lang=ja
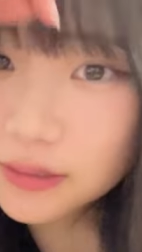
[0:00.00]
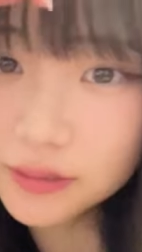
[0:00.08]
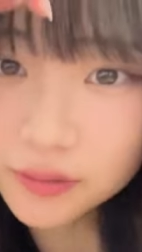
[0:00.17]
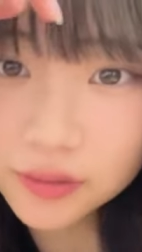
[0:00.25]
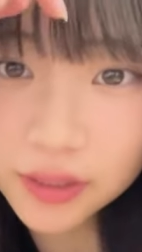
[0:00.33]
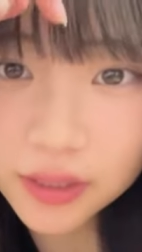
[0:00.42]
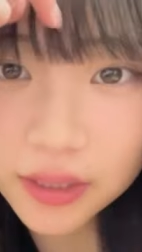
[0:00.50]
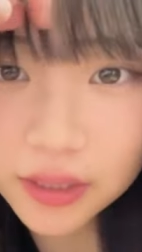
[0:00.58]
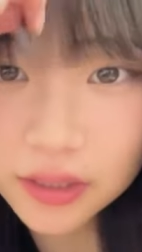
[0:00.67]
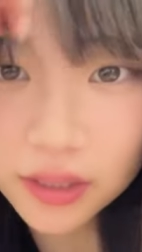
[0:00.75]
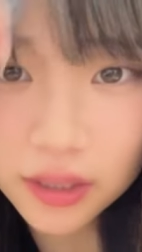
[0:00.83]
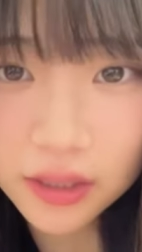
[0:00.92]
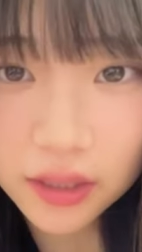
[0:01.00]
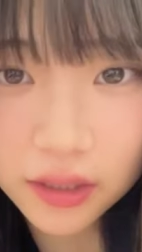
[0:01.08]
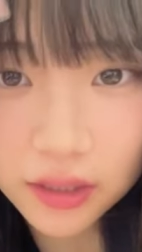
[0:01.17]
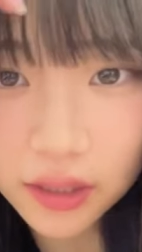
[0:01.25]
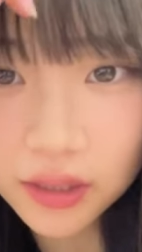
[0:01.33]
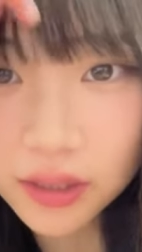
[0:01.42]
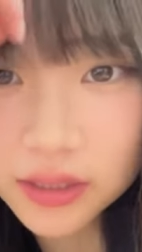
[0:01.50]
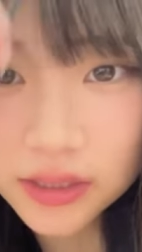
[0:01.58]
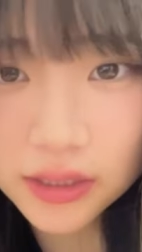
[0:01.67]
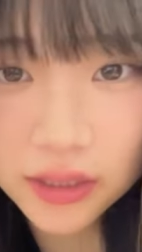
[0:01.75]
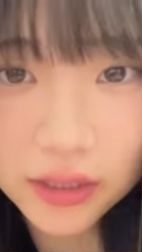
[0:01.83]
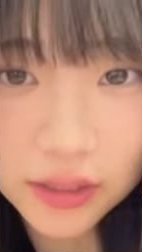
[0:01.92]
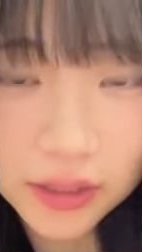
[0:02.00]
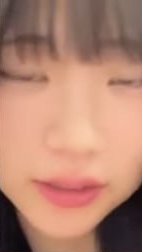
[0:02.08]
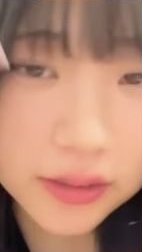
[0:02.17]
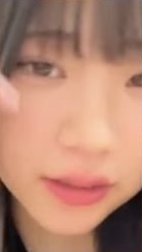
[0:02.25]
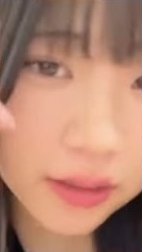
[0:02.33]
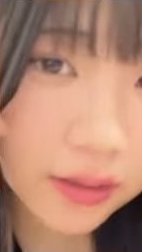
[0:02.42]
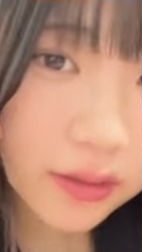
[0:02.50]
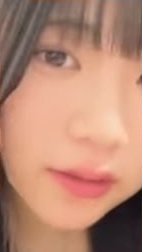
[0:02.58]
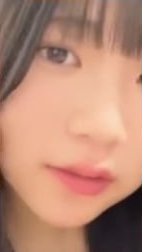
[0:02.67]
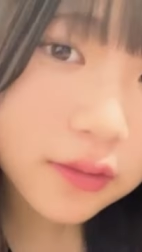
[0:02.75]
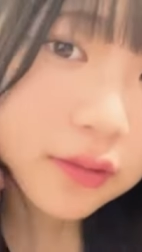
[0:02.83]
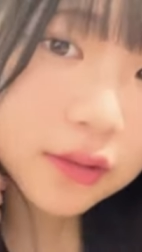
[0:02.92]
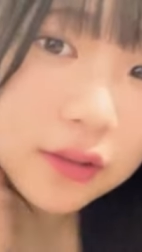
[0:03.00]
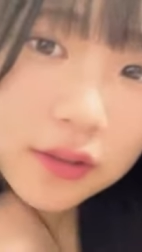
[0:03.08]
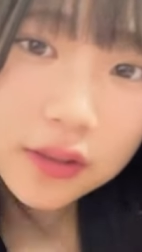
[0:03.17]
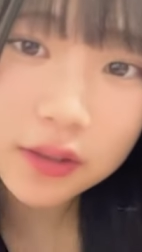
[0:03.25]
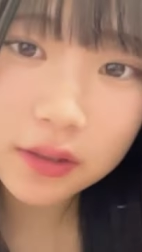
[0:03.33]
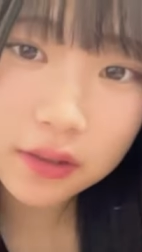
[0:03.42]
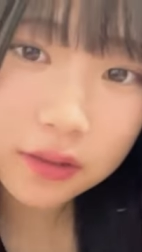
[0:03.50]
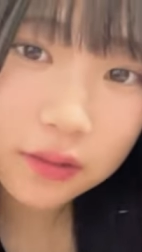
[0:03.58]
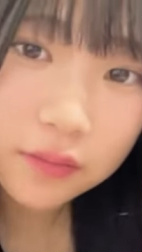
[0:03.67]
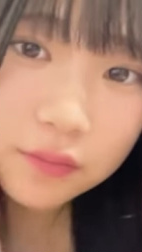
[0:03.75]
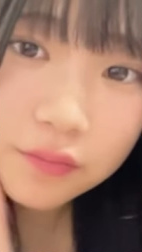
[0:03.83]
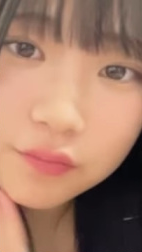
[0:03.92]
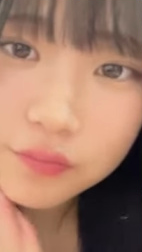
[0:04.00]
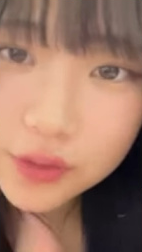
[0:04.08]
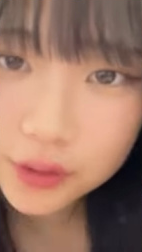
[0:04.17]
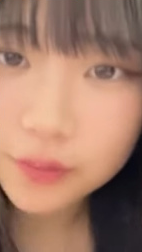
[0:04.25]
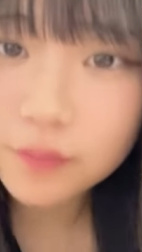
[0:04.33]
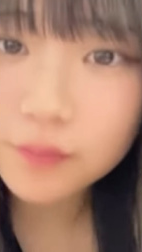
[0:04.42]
そう寝てなんでね寝ちゃったからさなんかさね